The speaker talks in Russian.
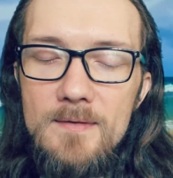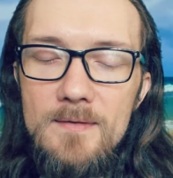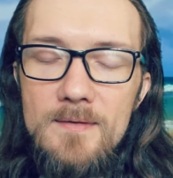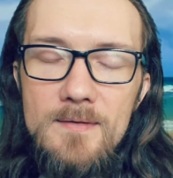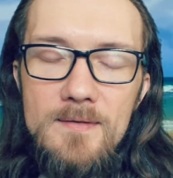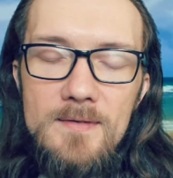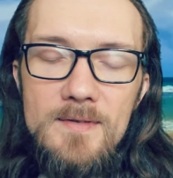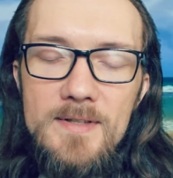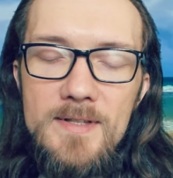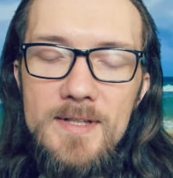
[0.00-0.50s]

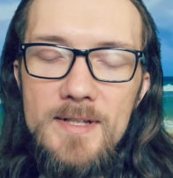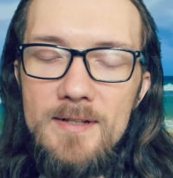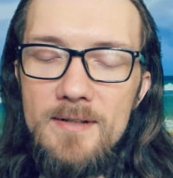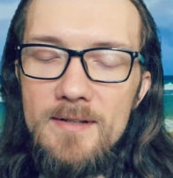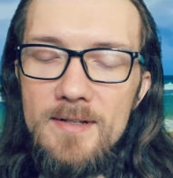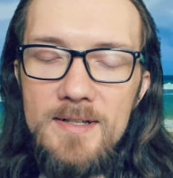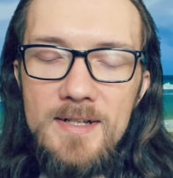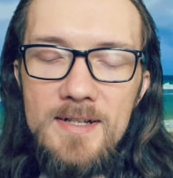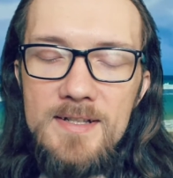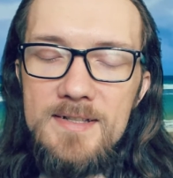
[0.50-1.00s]
Ну,
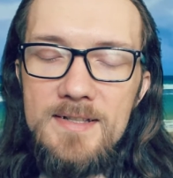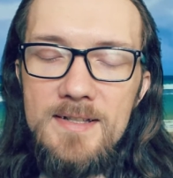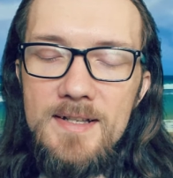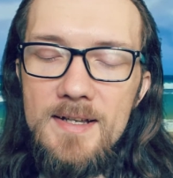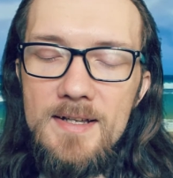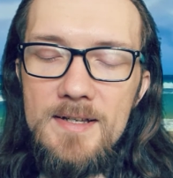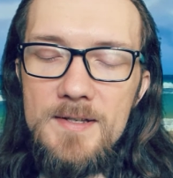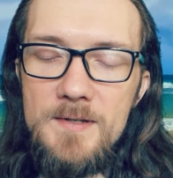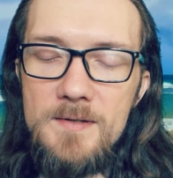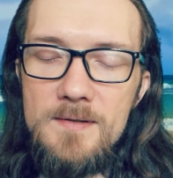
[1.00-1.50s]
Дело, как
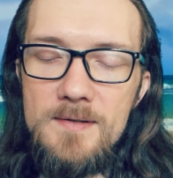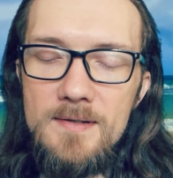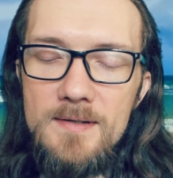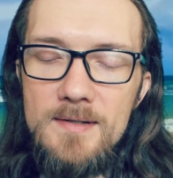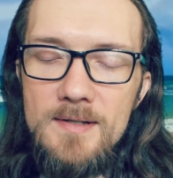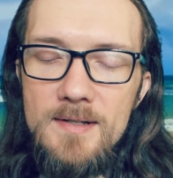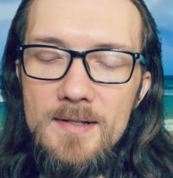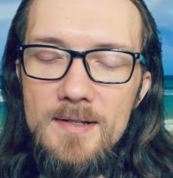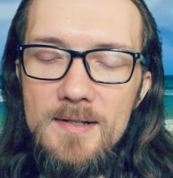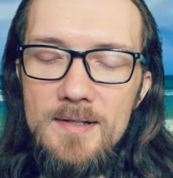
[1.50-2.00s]
знаешь.
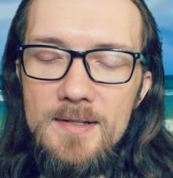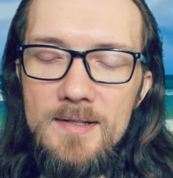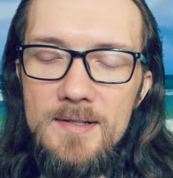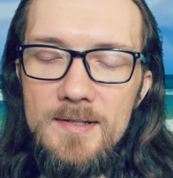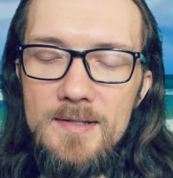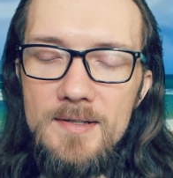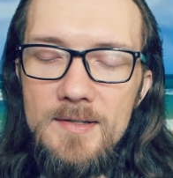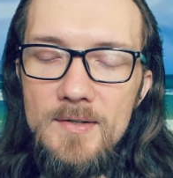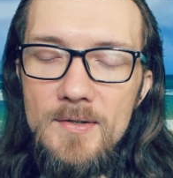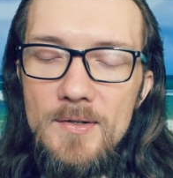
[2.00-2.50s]

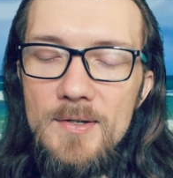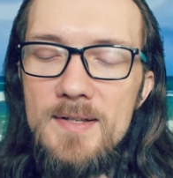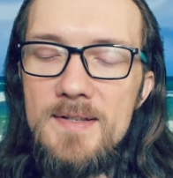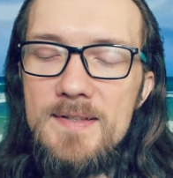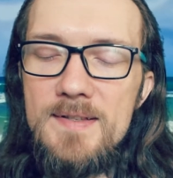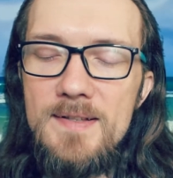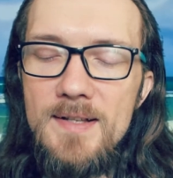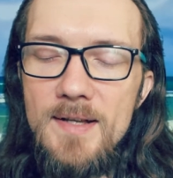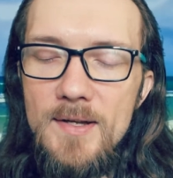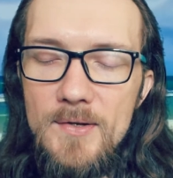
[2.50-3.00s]
Но я
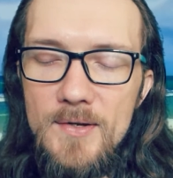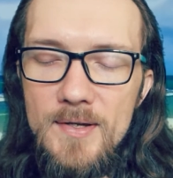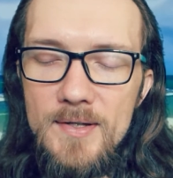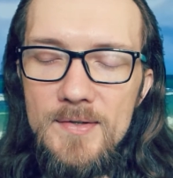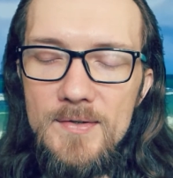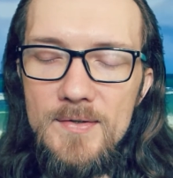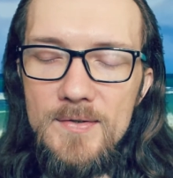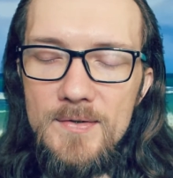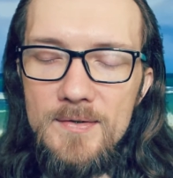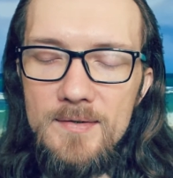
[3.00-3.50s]
знаю
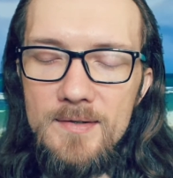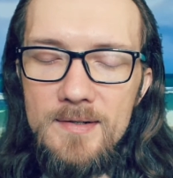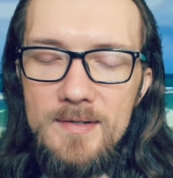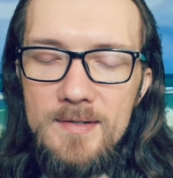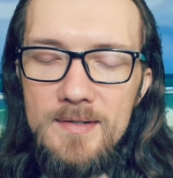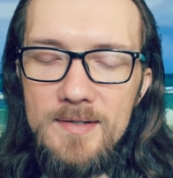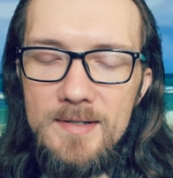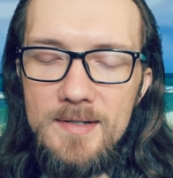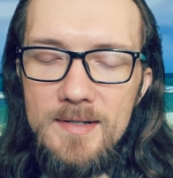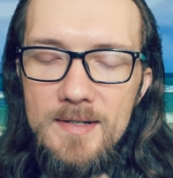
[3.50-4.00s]
одно.
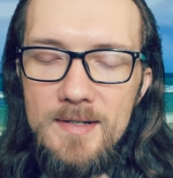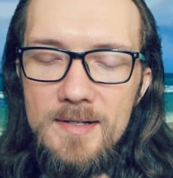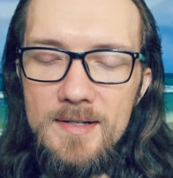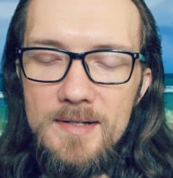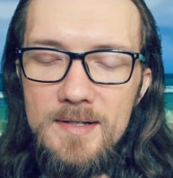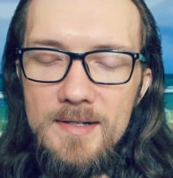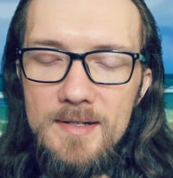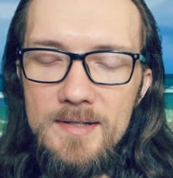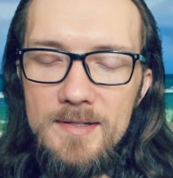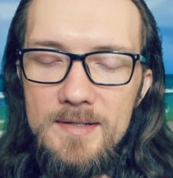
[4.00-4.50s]

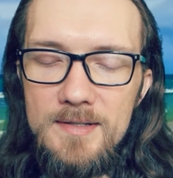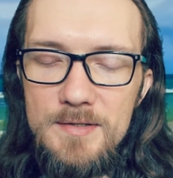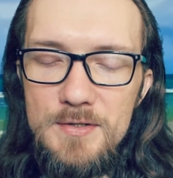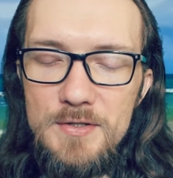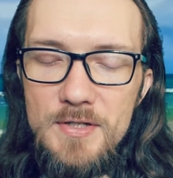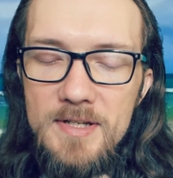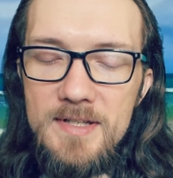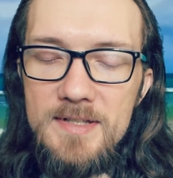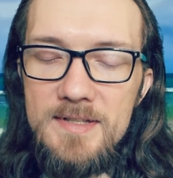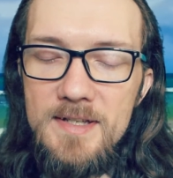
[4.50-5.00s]

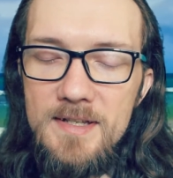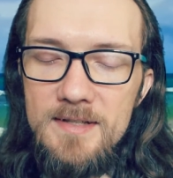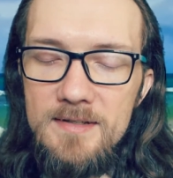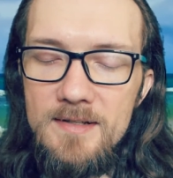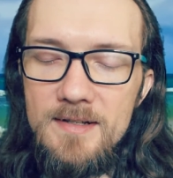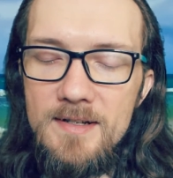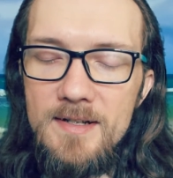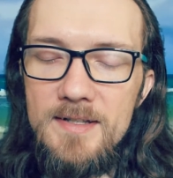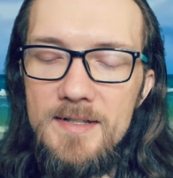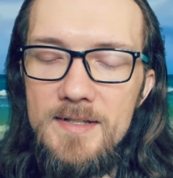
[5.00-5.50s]
Через
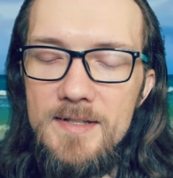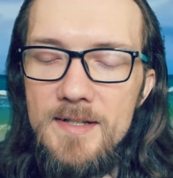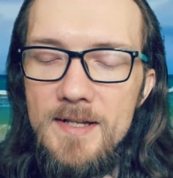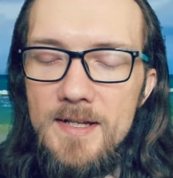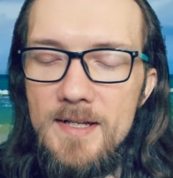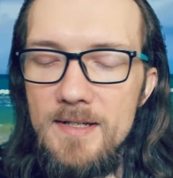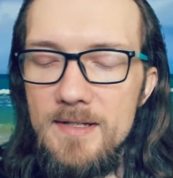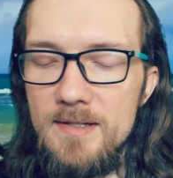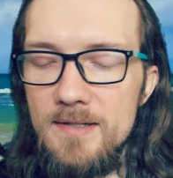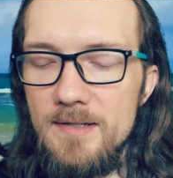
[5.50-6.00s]
несколько
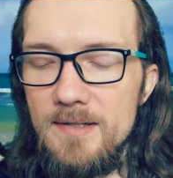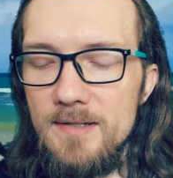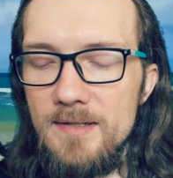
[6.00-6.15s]
дней